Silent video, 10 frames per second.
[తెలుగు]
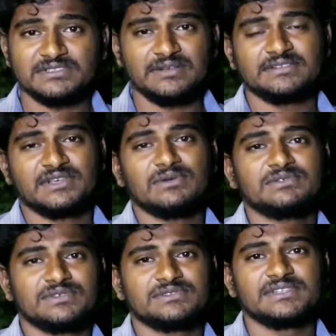బాక్స్లో ఏమైనా
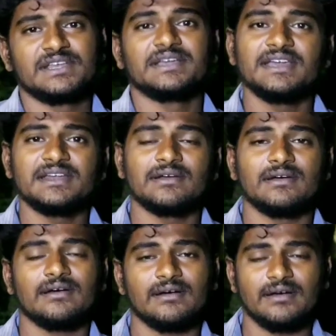సౌండ్స్ వస్తున్నాయా గేర్
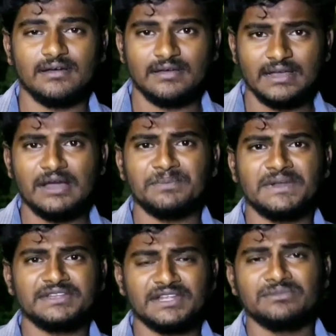ఎలా
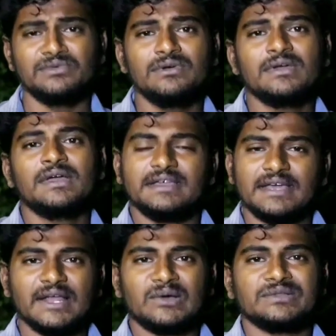పనితనము
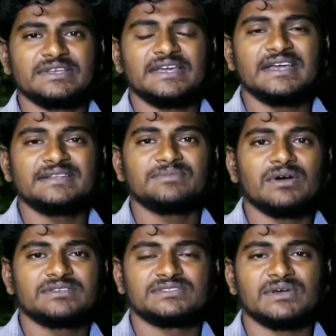ఎలా ఉంది గేర్
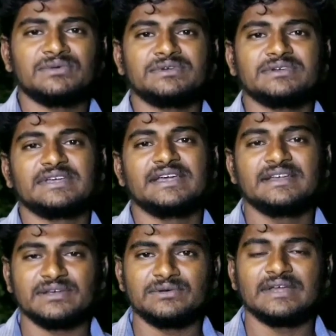బాక్స్ సౌండ్
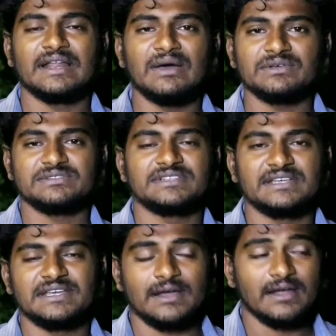గేర్ సౌండ్ ఎలా
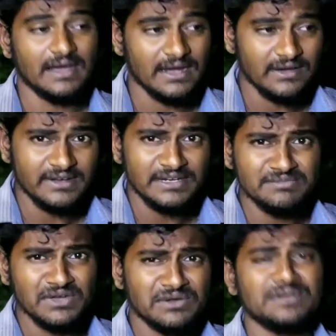వస్తుంది
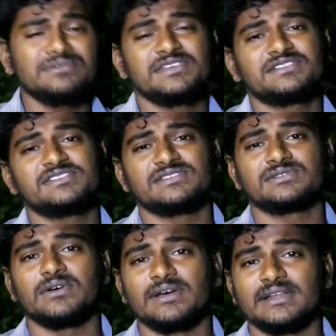అవన్నీ మనం మనం చెక్
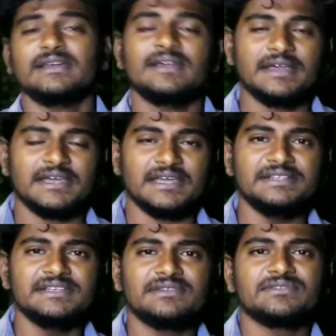చేసుకోవాలి
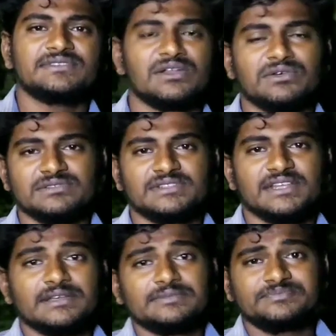ఇంజన్ విషయానికి వస్తే